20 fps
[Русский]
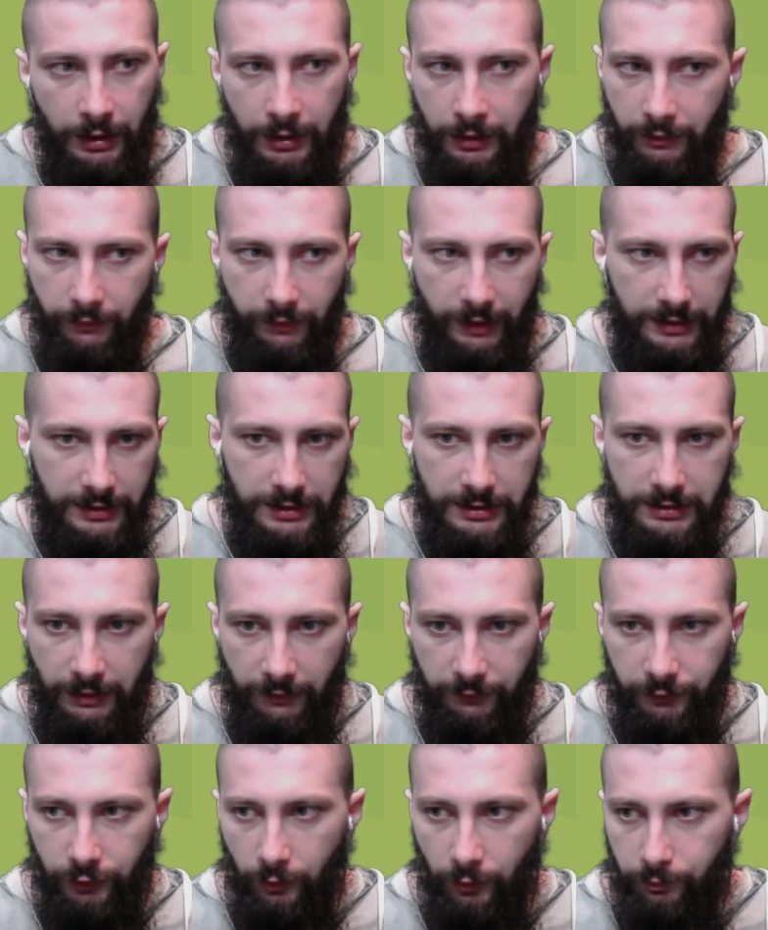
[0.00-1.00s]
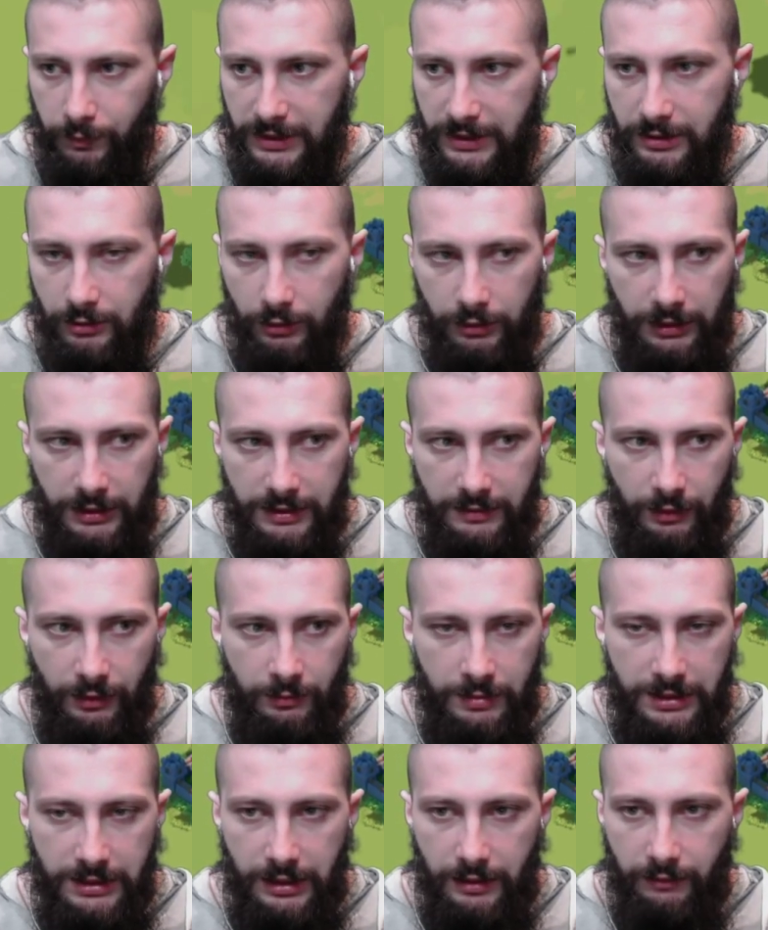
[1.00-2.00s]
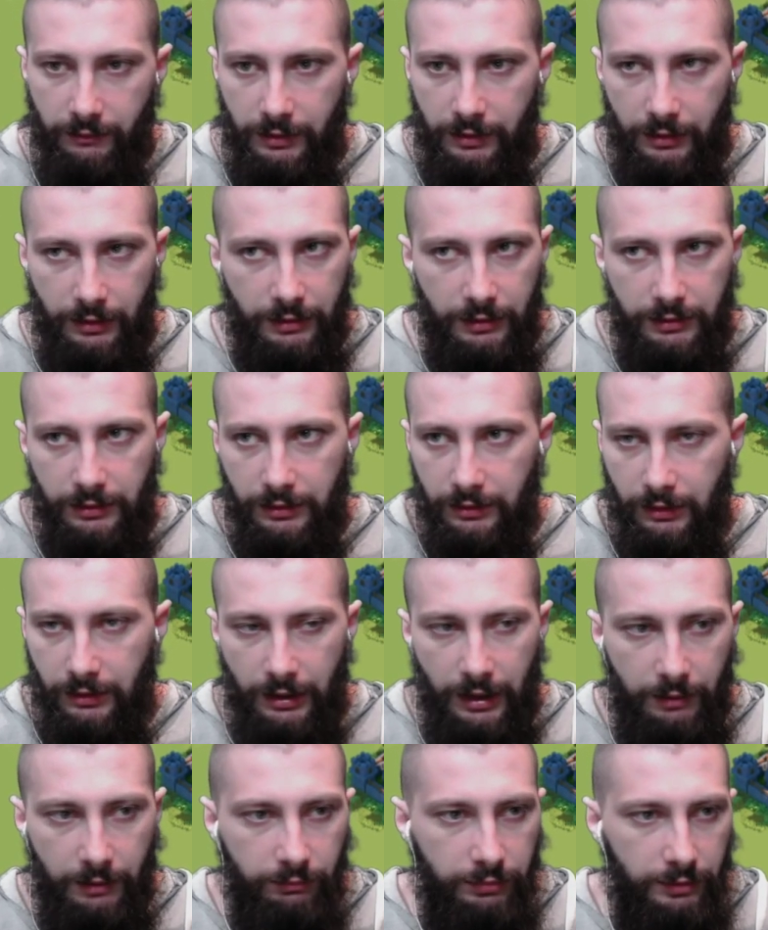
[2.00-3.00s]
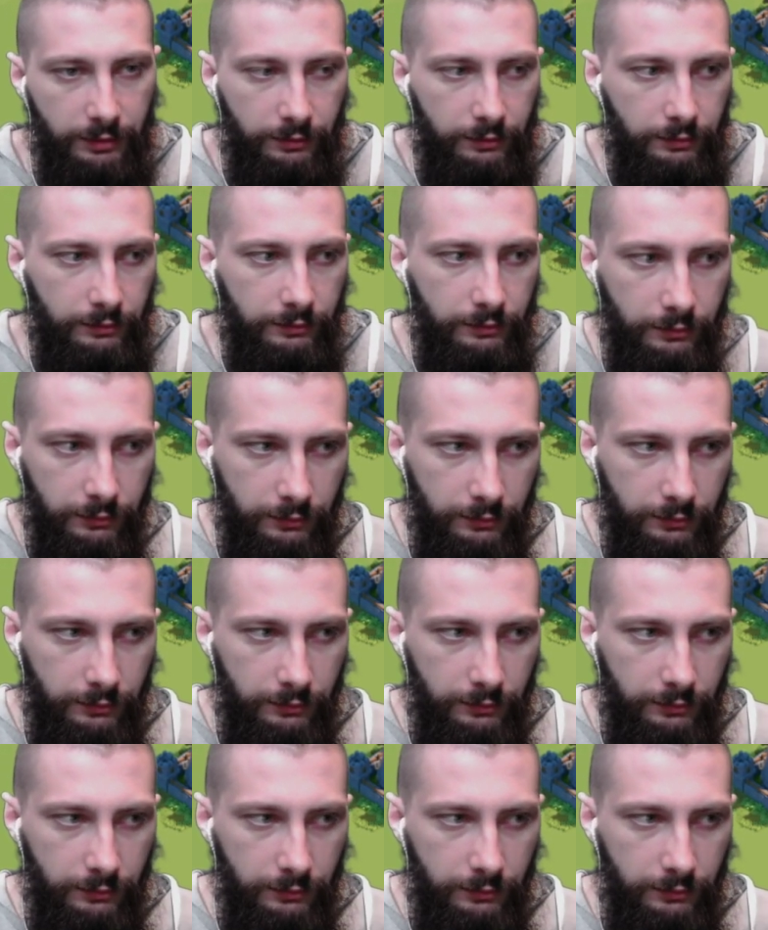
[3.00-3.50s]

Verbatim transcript: Входить там в топ-500 на своем сервере, это как бы, ну,